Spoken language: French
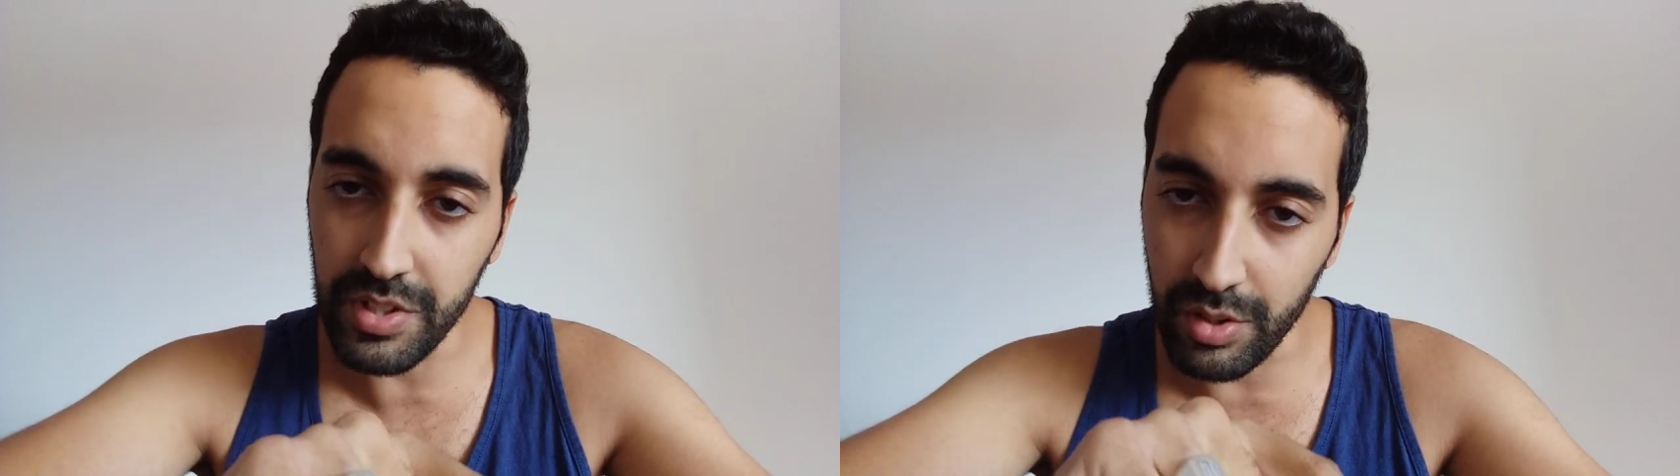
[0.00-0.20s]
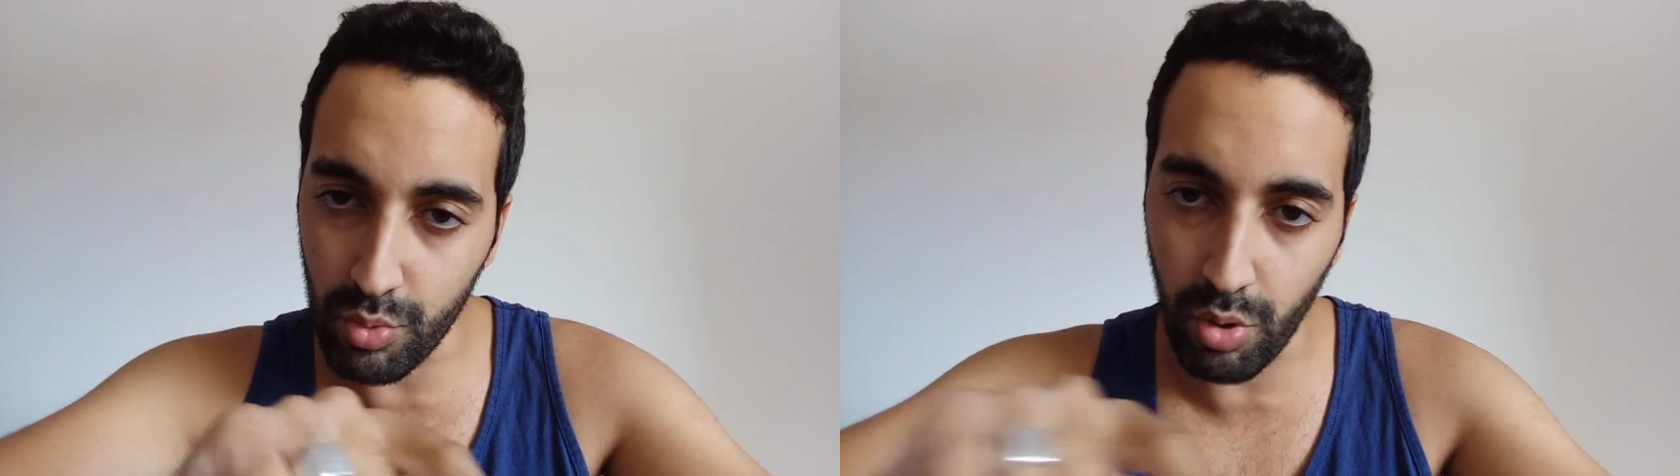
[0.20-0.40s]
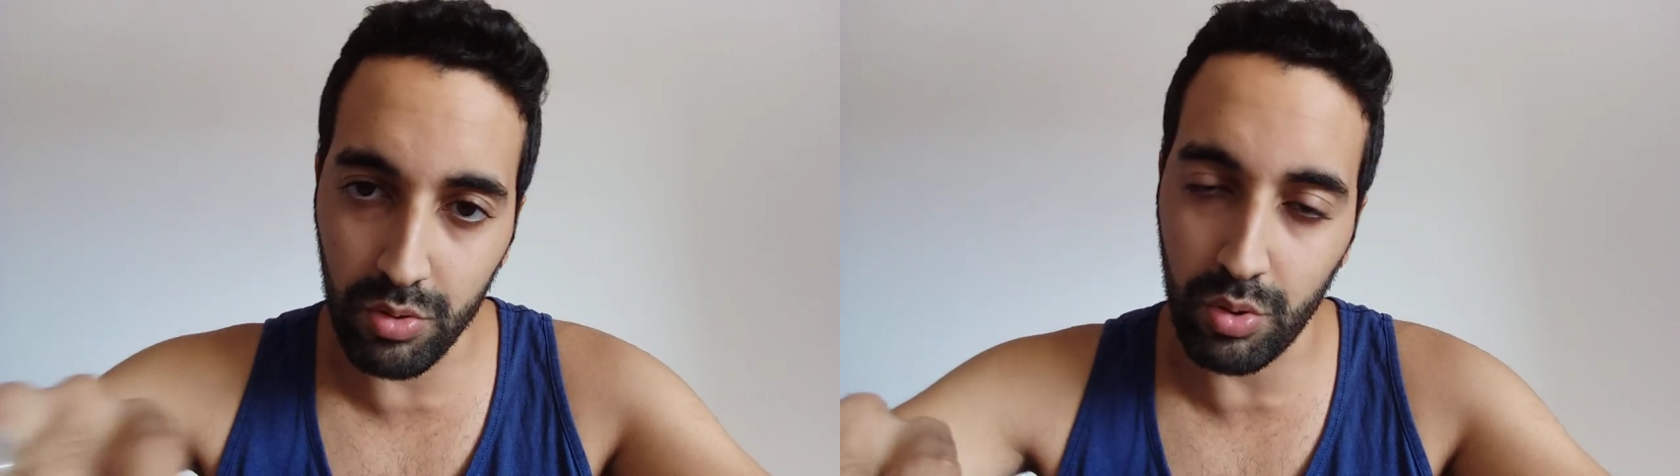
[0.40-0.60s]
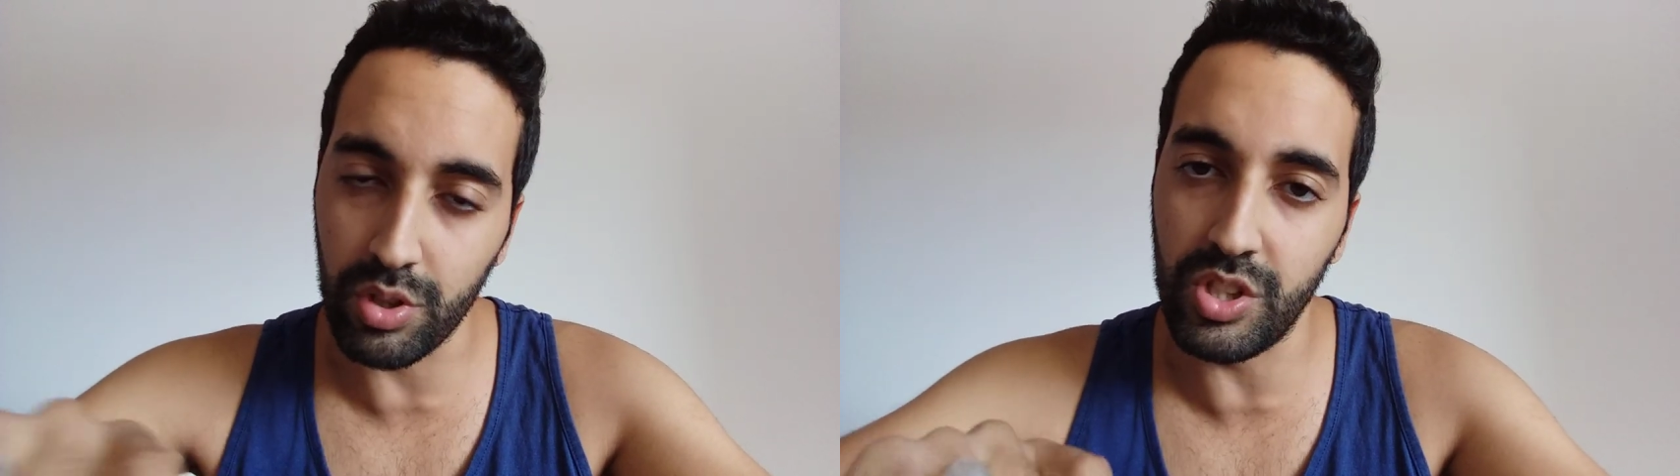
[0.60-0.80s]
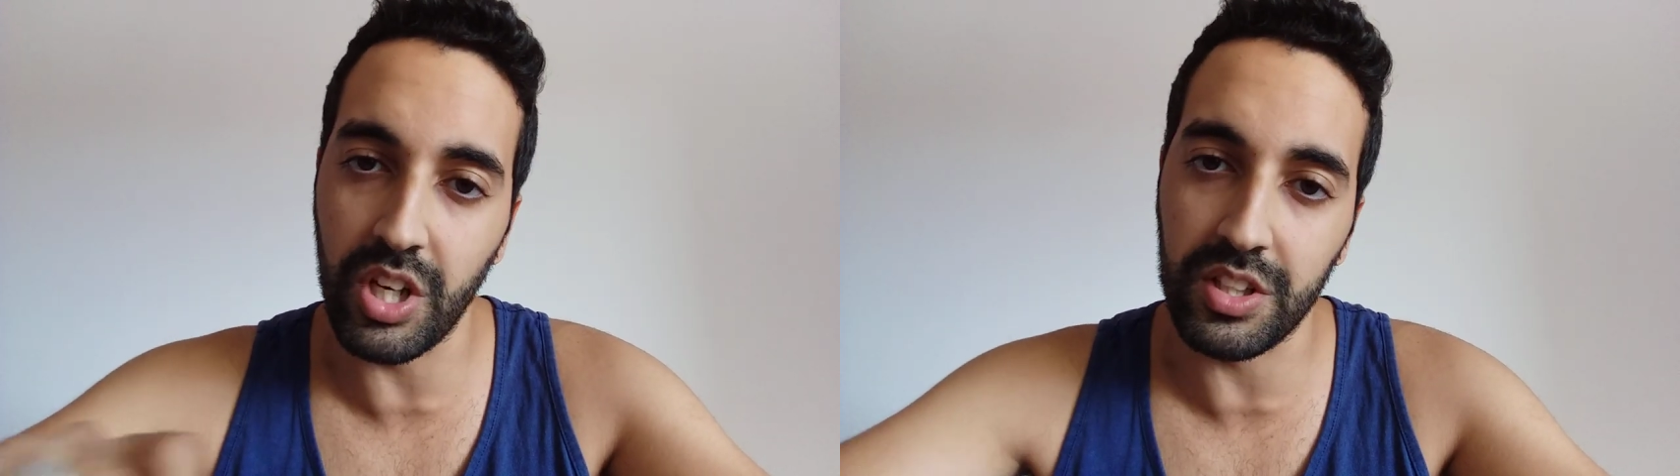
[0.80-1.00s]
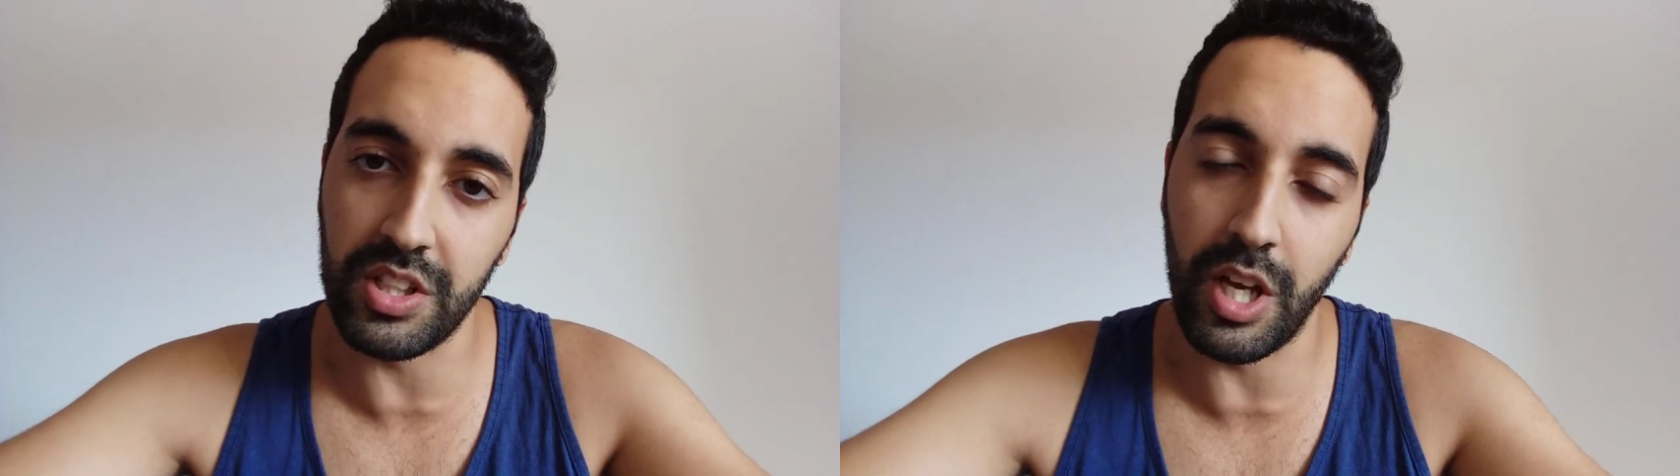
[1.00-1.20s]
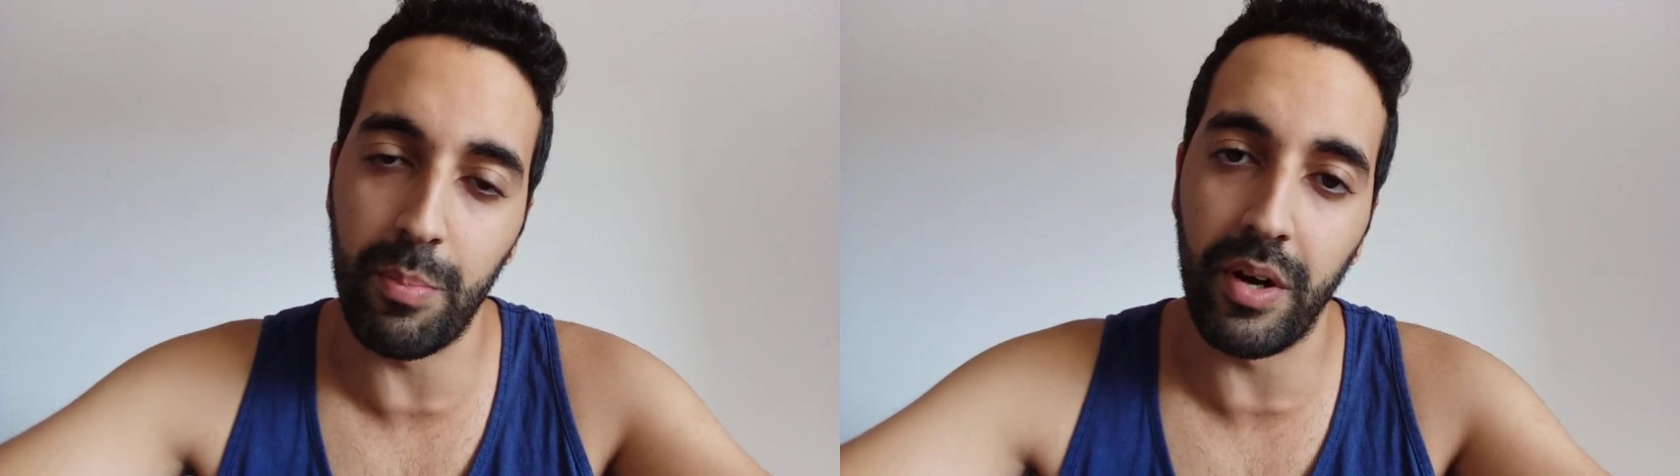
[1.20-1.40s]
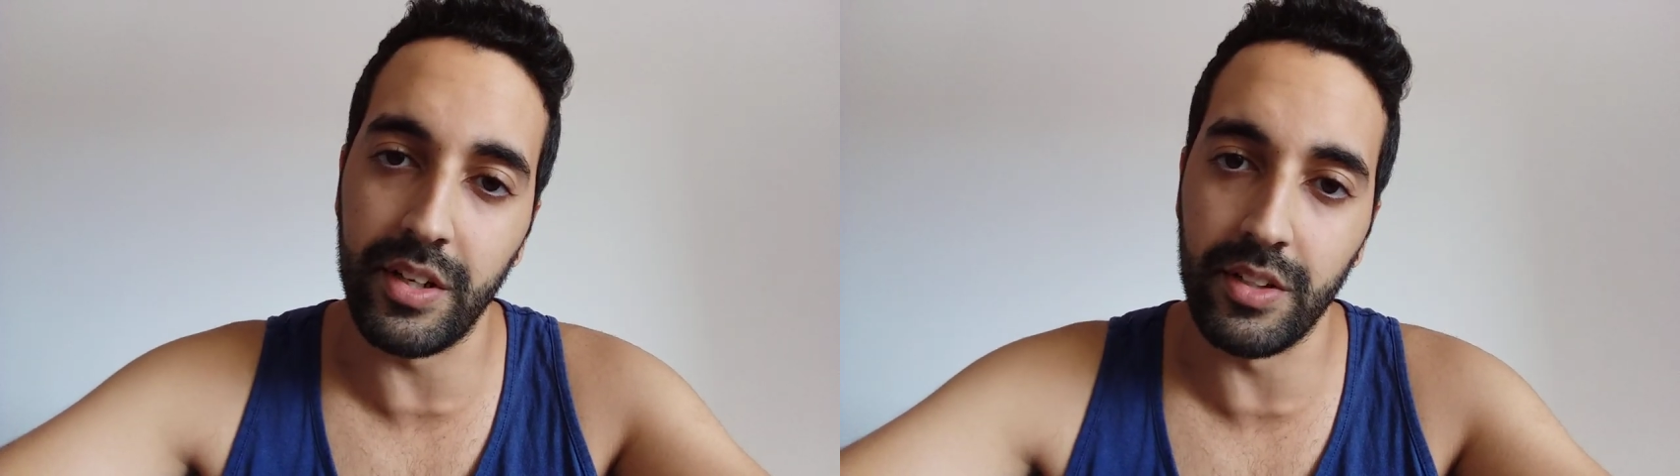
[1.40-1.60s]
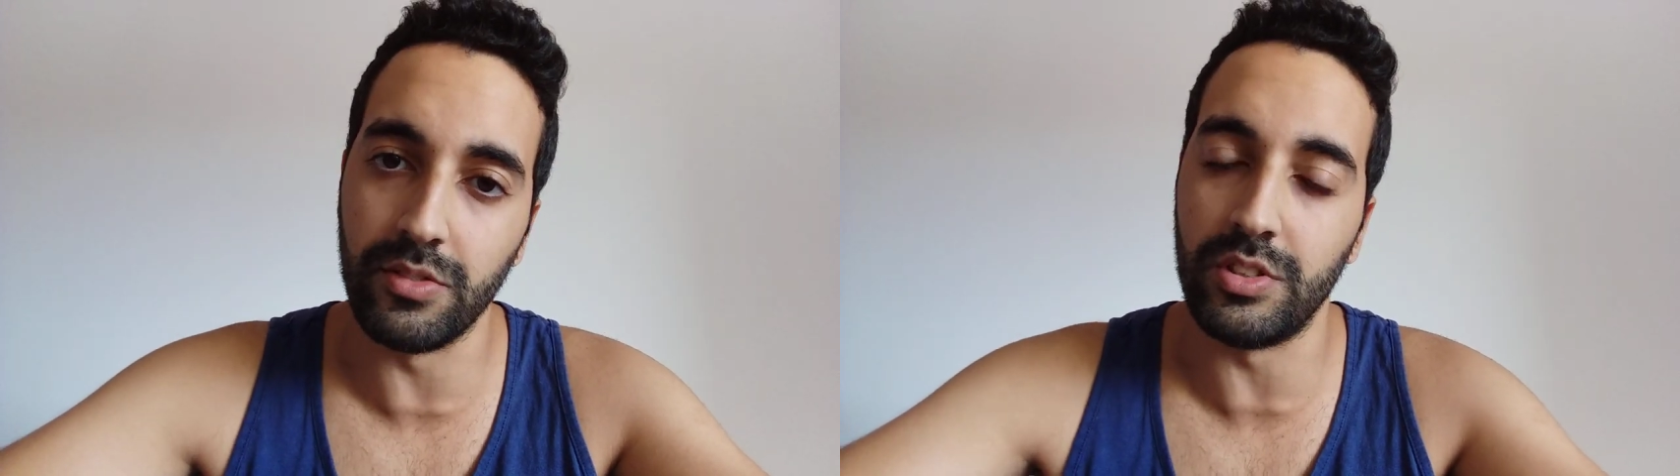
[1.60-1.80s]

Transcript: Il y a toujours un truc chat qui apparaît.